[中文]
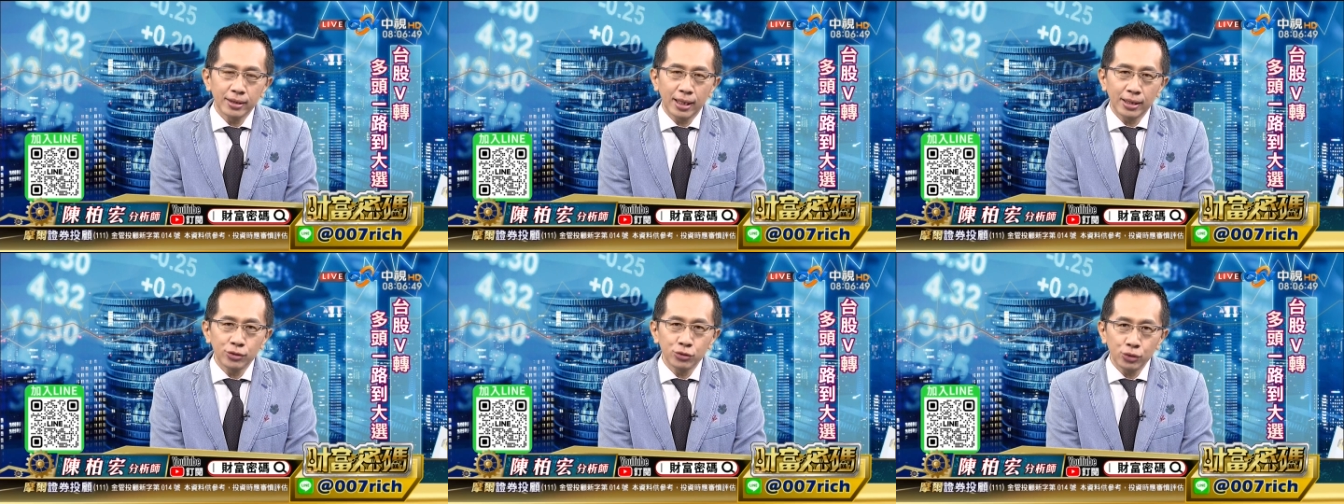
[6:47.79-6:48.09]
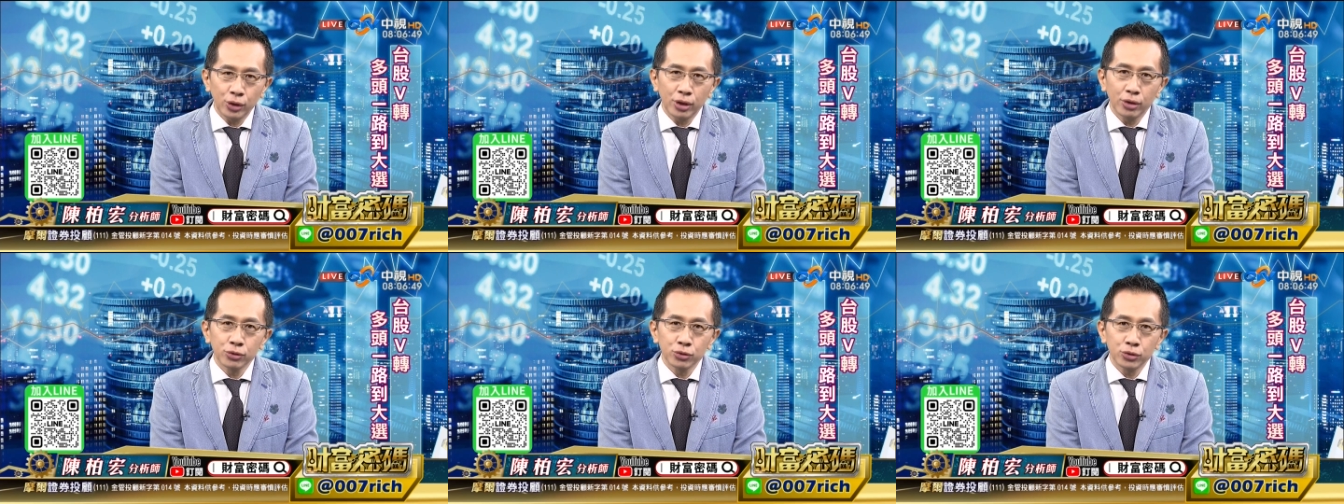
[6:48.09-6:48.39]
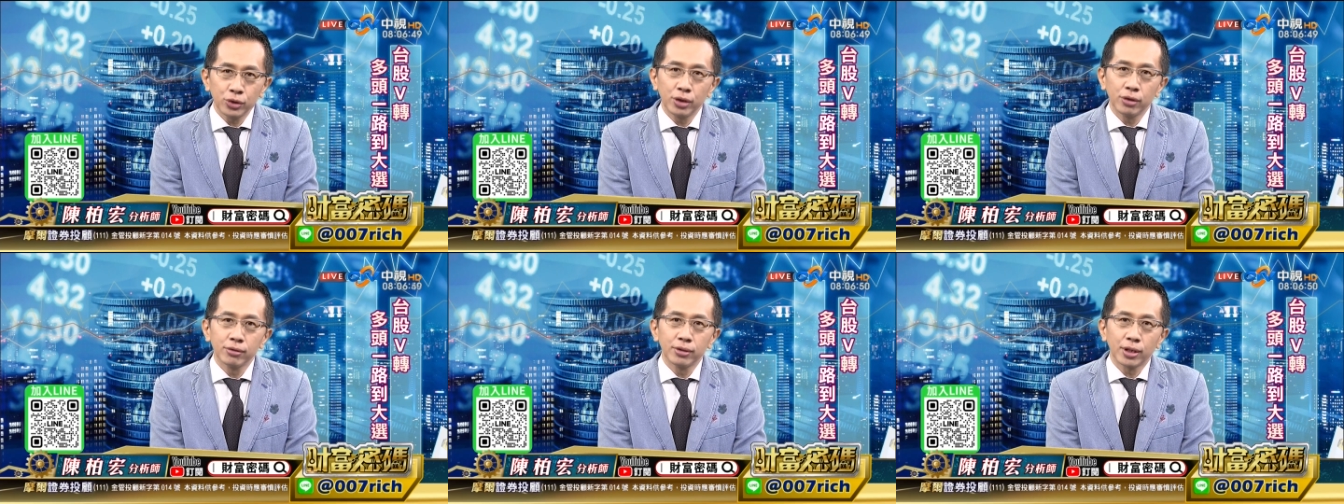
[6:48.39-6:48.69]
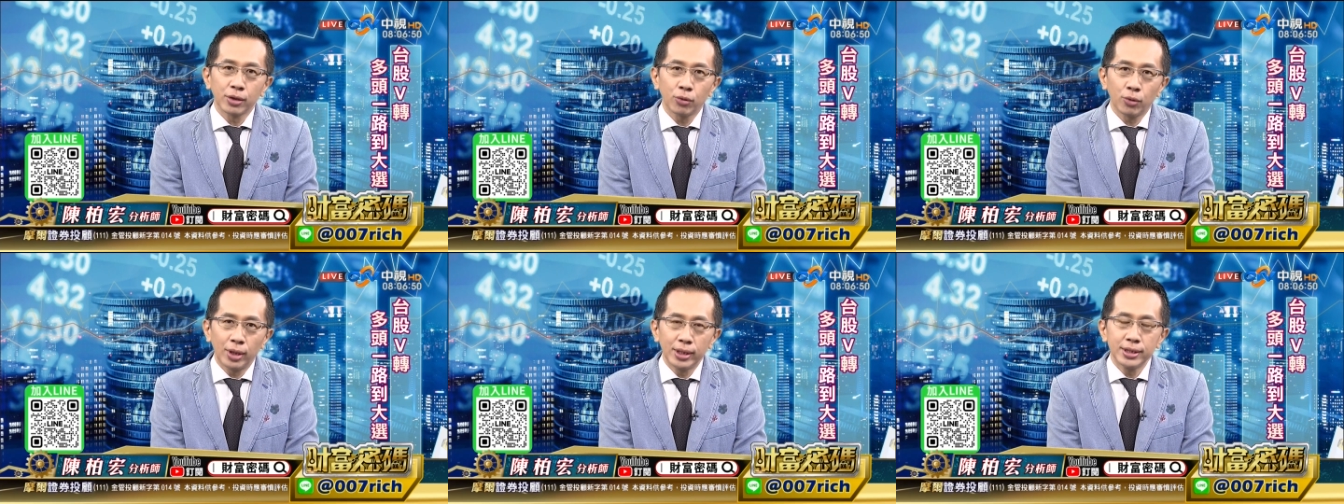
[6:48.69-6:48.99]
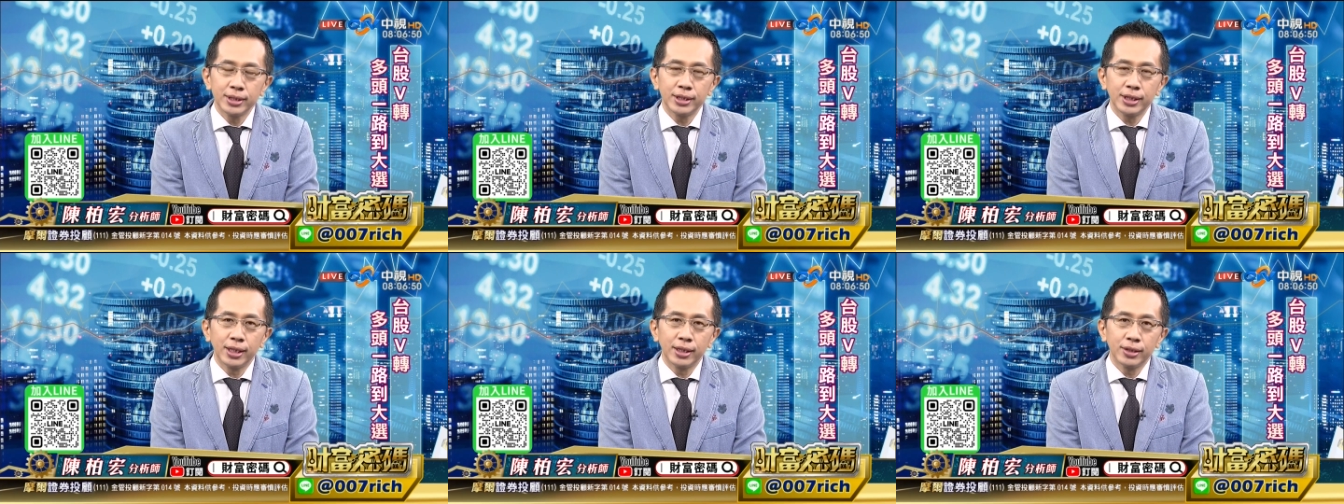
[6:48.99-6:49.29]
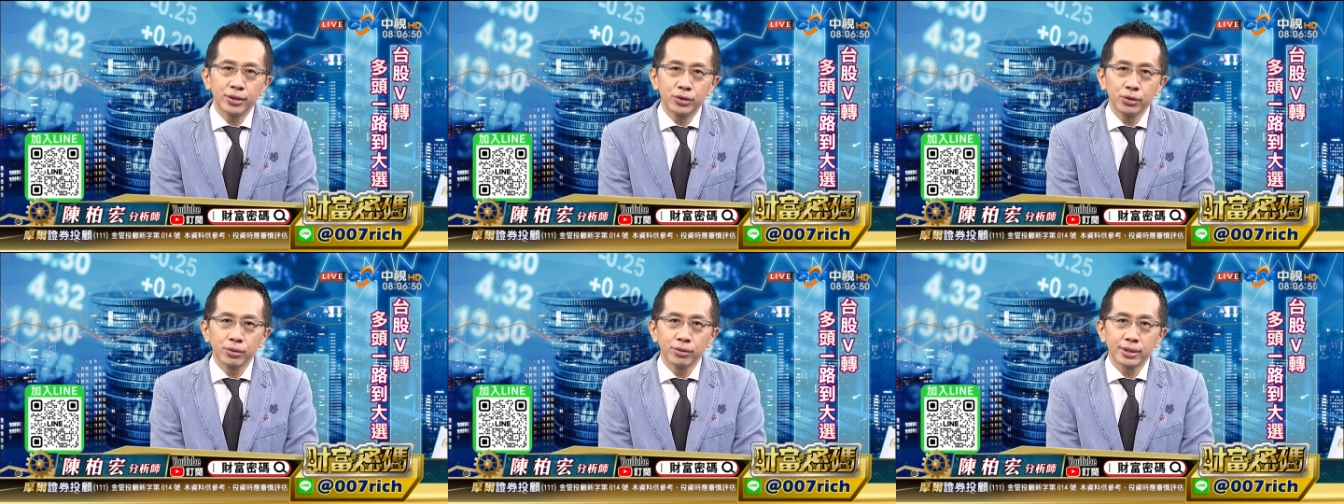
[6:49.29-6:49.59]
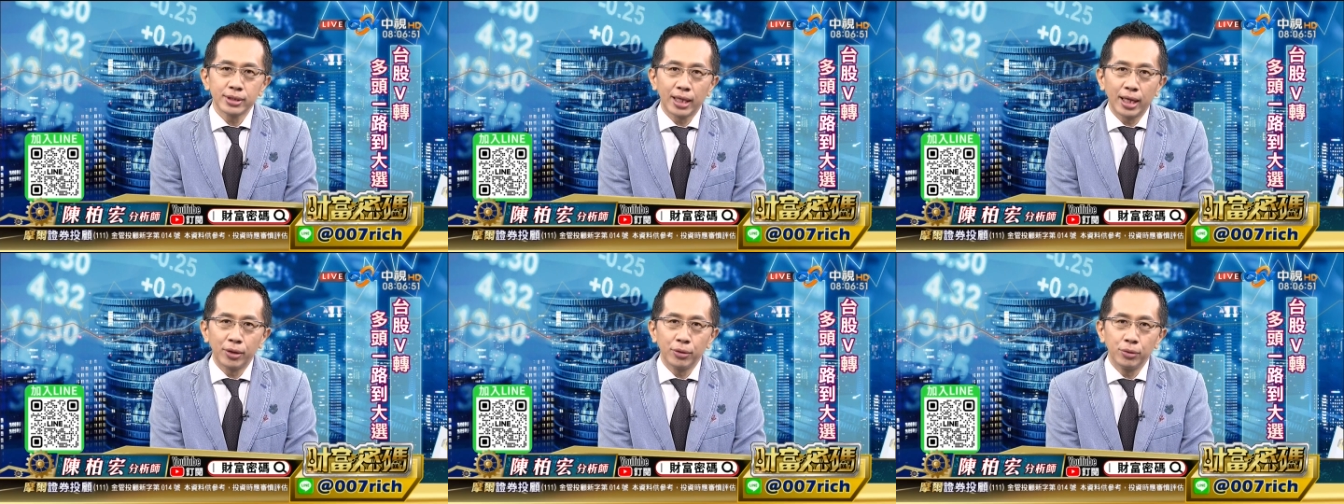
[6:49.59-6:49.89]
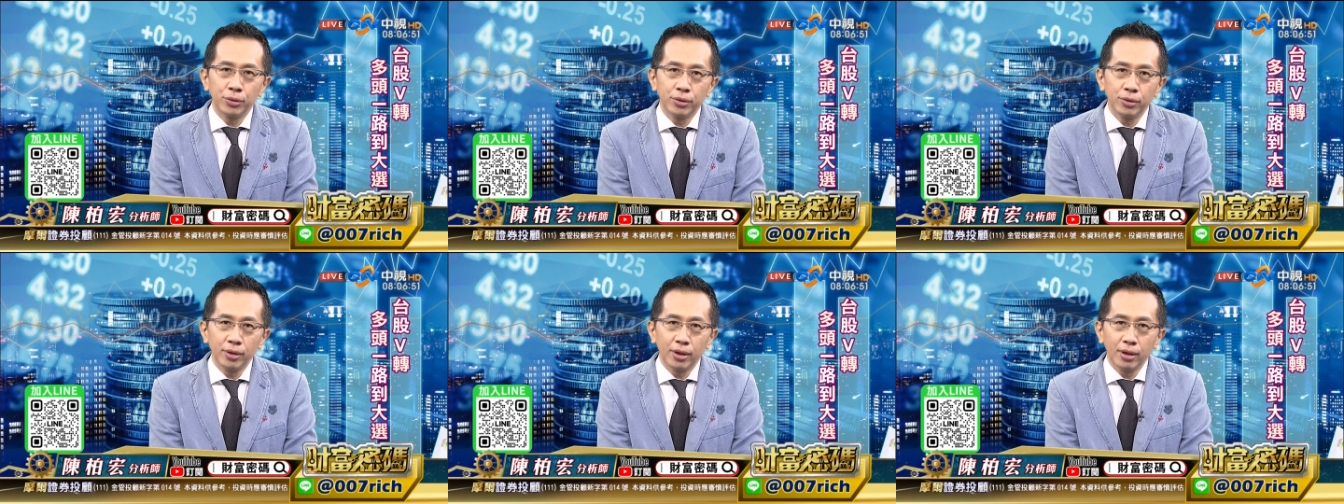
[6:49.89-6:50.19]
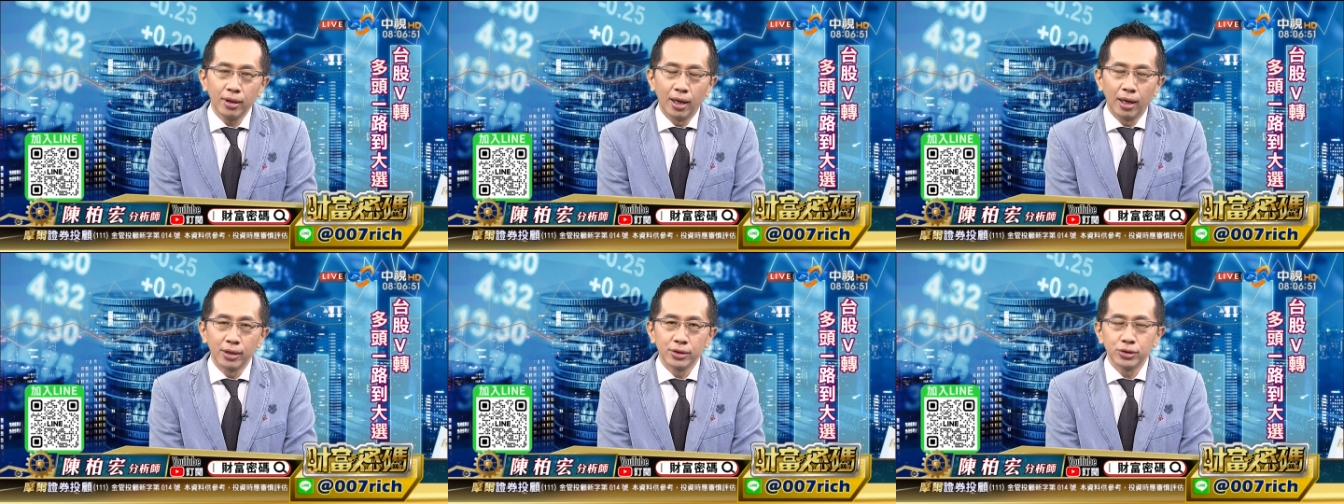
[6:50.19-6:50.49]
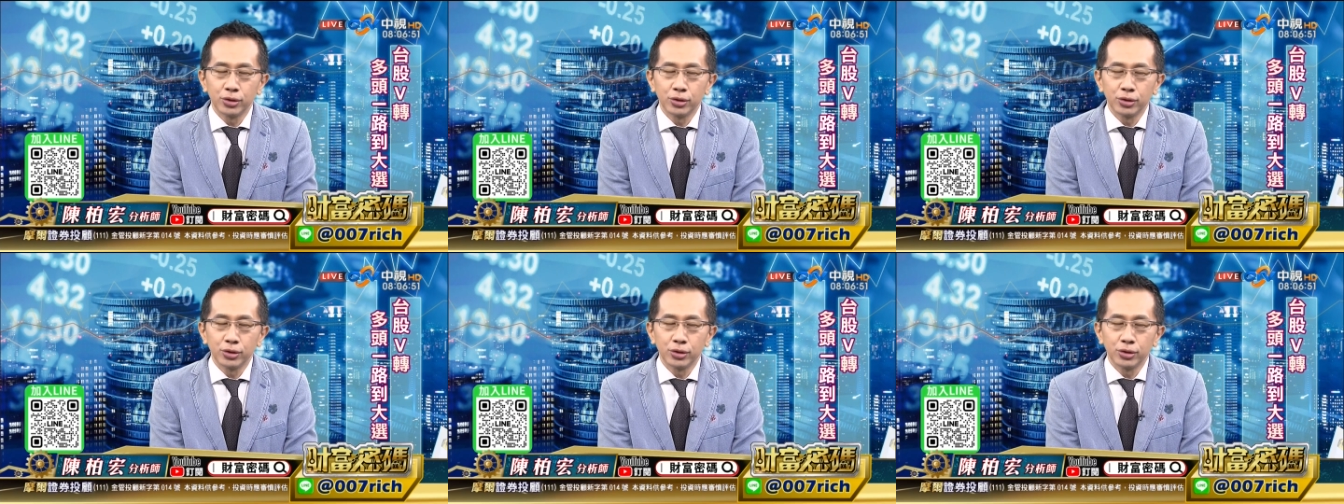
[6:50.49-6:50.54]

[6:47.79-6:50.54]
但最后最后的关键就在于啊，